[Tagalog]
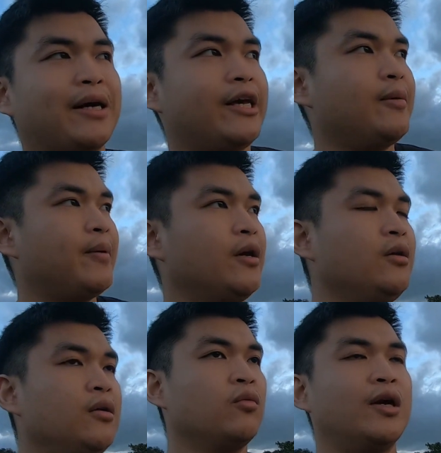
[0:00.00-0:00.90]
pag-ibig,
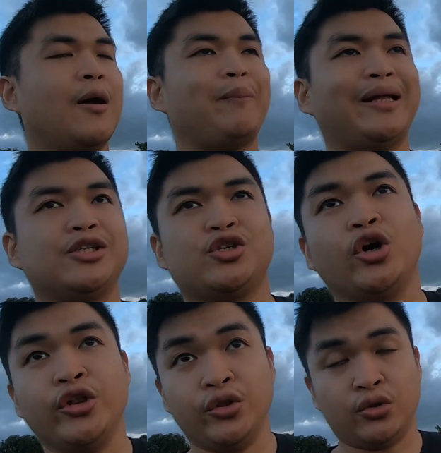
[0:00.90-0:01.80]
walang
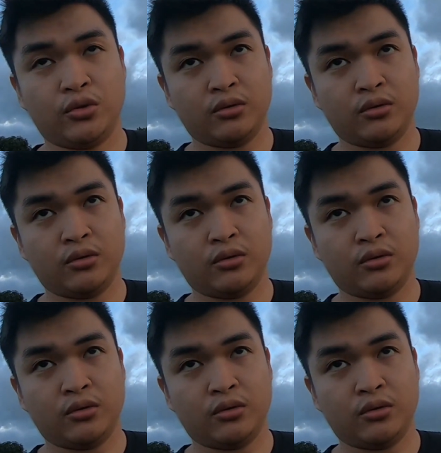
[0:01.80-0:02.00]
pensyon.